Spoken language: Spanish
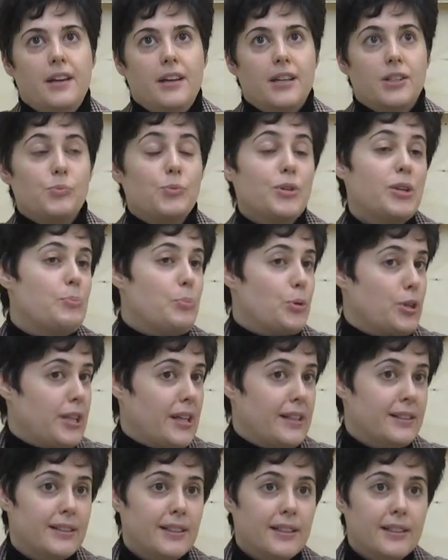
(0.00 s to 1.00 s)
Es muy
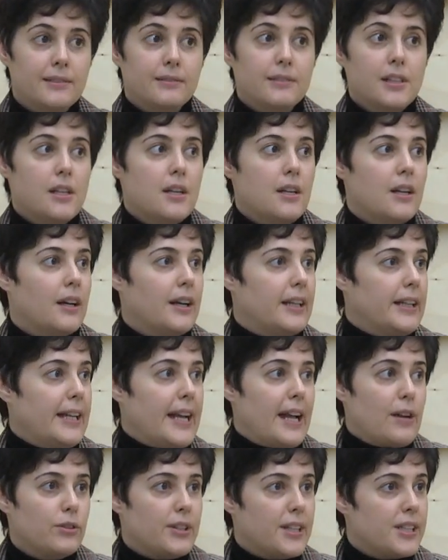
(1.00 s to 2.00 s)
importante
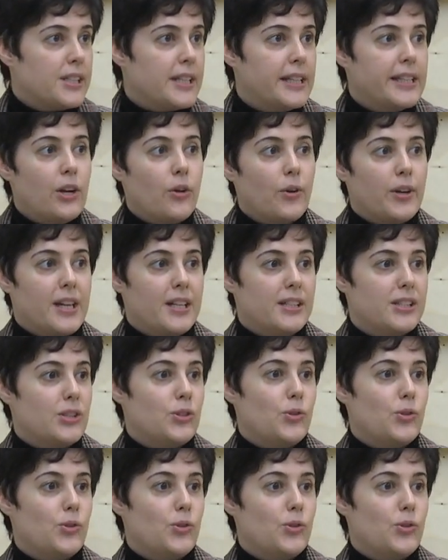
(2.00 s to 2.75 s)
generar otras genealogías,